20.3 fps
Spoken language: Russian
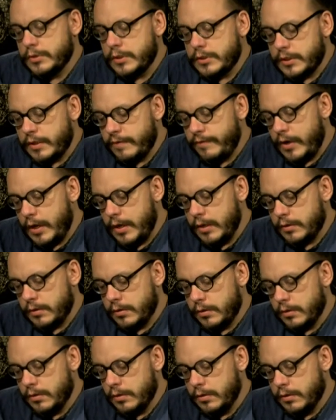заставляет
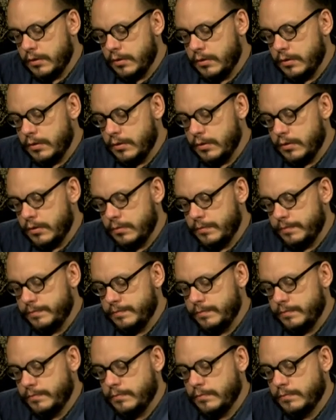э,
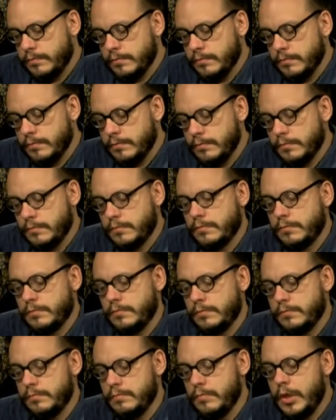
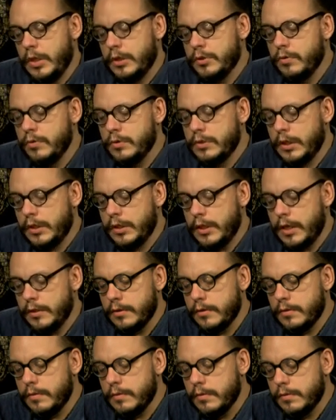молодой
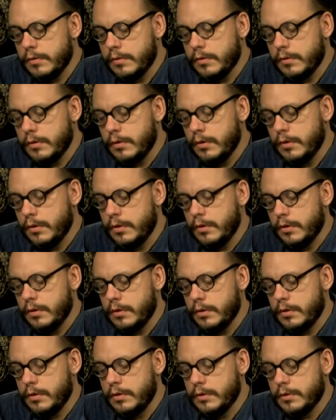талант
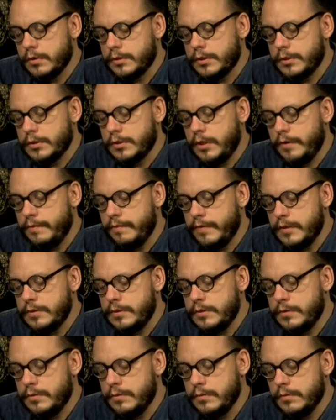э,
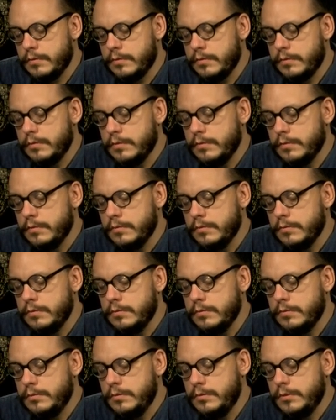созревать
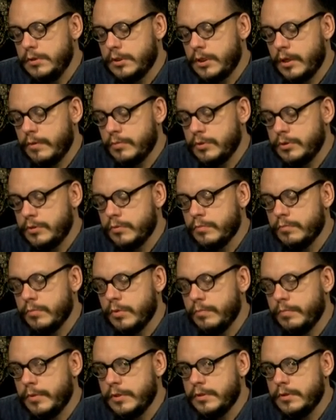не там, где он
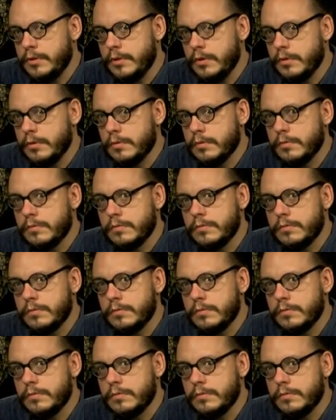был посеян?